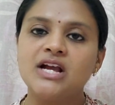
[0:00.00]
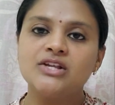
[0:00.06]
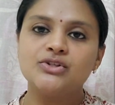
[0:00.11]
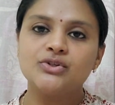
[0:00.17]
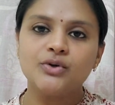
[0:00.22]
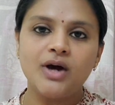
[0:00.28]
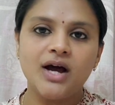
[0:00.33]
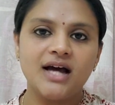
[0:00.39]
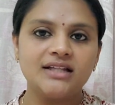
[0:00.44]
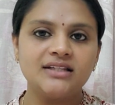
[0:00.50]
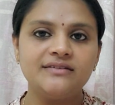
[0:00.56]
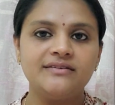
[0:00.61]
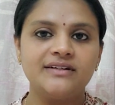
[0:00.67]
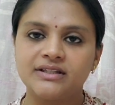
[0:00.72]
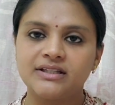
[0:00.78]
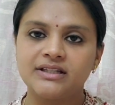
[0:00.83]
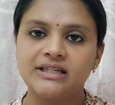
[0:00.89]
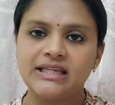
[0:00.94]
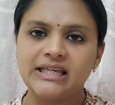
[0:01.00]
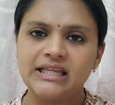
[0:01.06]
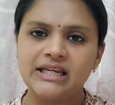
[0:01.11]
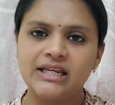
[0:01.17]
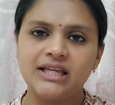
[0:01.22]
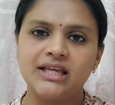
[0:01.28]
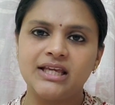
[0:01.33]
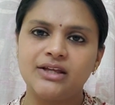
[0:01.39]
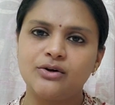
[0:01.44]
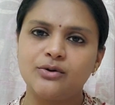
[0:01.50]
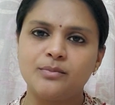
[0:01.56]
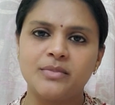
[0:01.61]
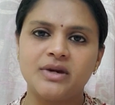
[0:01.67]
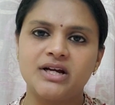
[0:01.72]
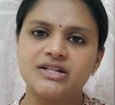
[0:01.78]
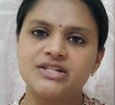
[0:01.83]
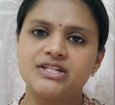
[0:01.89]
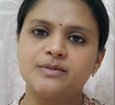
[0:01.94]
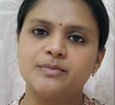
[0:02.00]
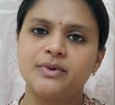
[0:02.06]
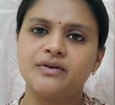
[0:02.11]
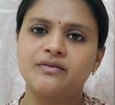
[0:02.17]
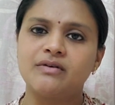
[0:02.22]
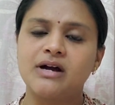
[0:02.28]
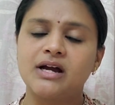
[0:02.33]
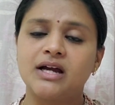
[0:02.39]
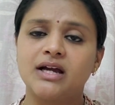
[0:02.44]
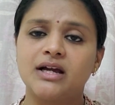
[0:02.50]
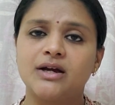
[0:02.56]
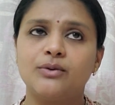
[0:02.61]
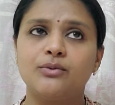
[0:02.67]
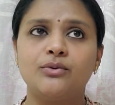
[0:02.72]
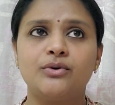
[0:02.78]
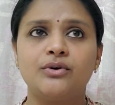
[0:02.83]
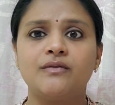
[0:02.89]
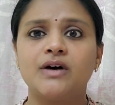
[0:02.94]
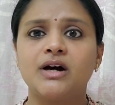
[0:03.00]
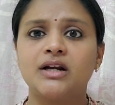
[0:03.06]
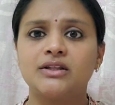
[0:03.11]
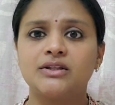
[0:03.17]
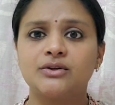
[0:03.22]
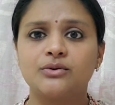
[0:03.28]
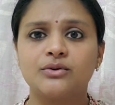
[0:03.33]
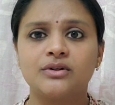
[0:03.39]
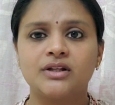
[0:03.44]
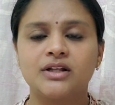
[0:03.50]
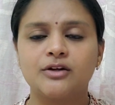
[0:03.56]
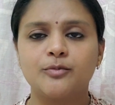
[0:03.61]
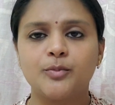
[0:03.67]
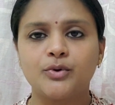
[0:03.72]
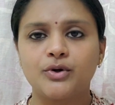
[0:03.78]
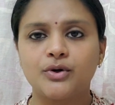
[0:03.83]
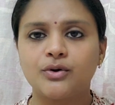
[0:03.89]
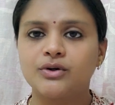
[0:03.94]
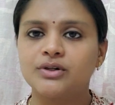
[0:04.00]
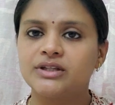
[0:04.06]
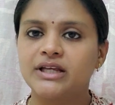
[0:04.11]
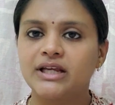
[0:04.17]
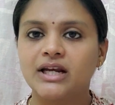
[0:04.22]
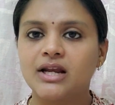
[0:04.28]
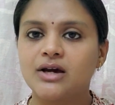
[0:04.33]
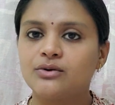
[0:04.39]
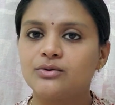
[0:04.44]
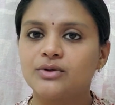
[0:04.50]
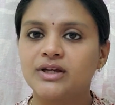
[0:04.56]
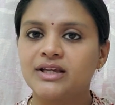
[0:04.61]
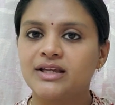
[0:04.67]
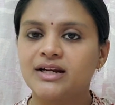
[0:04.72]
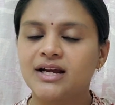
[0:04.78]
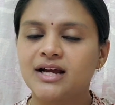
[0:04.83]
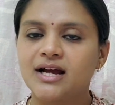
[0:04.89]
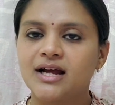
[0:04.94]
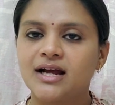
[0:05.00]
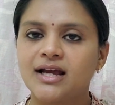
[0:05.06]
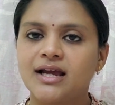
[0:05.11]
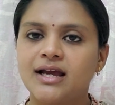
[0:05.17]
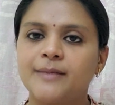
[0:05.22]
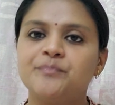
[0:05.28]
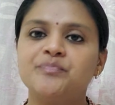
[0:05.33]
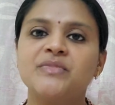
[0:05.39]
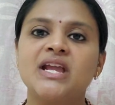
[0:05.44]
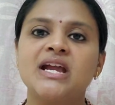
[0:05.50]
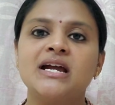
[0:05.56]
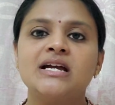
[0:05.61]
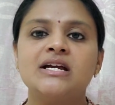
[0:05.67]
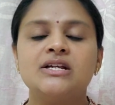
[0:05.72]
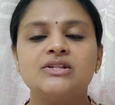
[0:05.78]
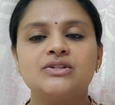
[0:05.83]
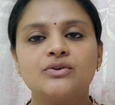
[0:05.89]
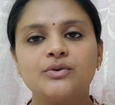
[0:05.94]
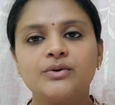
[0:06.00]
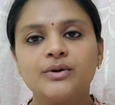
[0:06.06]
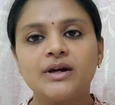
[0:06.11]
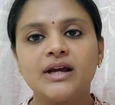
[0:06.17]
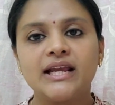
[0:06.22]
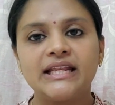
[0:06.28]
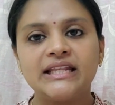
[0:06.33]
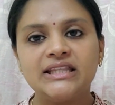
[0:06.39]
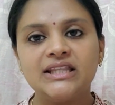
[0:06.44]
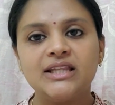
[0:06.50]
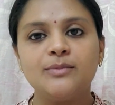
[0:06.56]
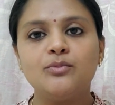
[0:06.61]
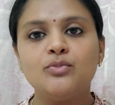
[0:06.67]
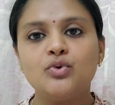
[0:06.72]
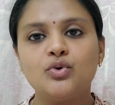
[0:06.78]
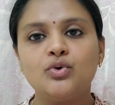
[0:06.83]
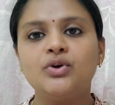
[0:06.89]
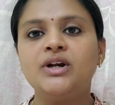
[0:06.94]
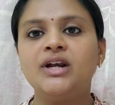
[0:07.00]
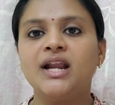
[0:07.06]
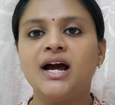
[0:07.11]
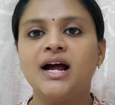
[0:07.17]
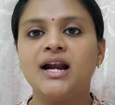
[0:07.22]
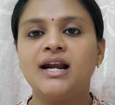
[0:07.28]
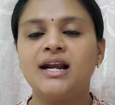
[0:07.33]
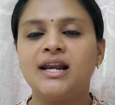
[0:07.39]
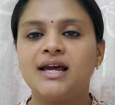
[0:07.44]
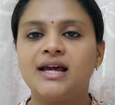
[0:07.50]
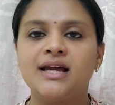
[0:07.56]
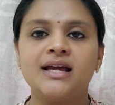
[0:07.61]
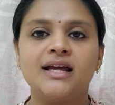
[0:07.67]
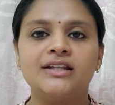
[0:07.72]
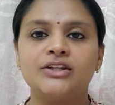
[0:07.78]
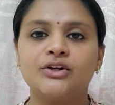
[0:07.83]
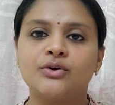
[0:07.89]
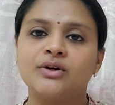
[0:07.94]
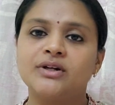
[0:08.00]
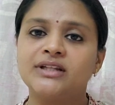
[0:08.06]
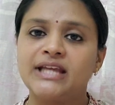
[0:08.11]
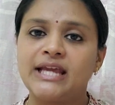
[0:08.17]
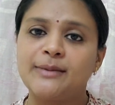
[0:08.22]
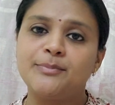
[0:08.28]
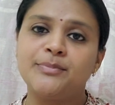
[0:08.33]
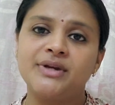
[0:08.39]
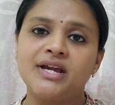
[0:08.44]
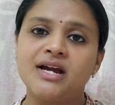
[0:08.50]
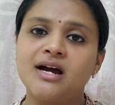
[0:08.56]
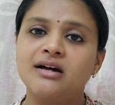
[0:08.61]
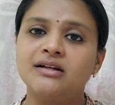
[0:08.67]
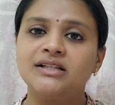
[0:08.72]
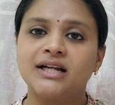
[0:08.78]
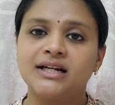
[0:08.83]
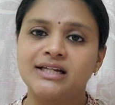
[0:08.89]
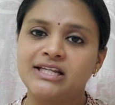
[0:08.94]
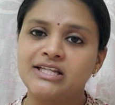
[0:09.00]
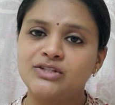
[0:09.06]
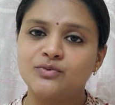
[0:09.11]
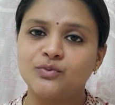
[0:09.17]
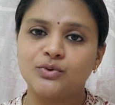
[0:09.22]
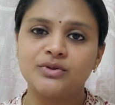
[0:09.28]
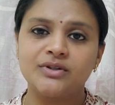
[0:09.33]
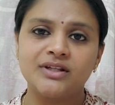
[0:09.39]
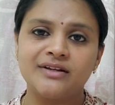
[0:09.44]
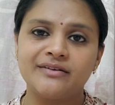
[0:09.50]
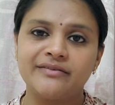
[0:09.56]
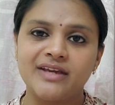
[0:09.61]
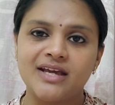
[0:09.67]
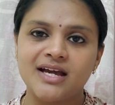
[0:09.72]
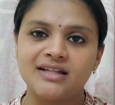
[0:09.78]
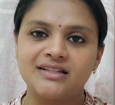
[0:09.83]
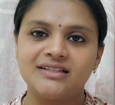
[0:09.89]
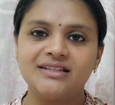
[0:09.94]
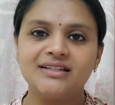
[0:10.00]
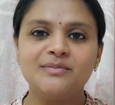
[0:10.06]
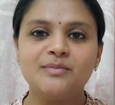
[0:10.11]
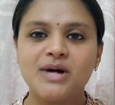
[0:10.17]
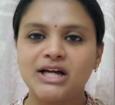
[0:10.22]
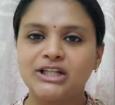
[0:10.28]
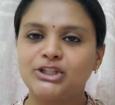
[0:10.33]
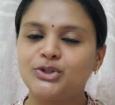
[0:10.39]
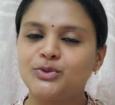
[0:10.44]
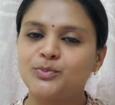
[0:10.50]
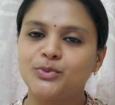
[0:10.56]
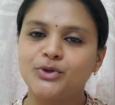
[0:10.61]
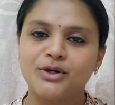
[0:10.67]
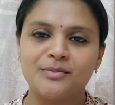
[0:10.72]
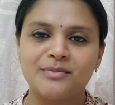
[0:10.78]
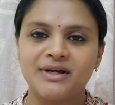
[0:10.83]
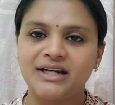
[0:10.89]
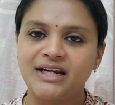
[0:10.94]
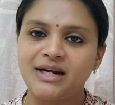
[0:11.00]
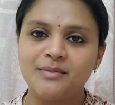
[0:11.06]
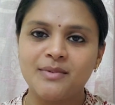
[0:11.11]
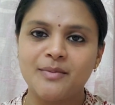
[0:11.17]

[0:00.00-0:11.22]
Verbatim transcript: ஸோ அது வந்து இறுகி ரொம்ப கஷ்டப்படுவாங்க ஒரு வாரத்துக்கு ஒரு தடவை போகிற குழந்தைங்களாம் கூட இருக்காங்க ஸோ இந்த மூணு நாளில் அந்த குழந்தை எப்படியாவது அட்லீஸ்ட் ஒரு தடவையாவது பாத்ரூம் போகிற மாதிரி நம்ம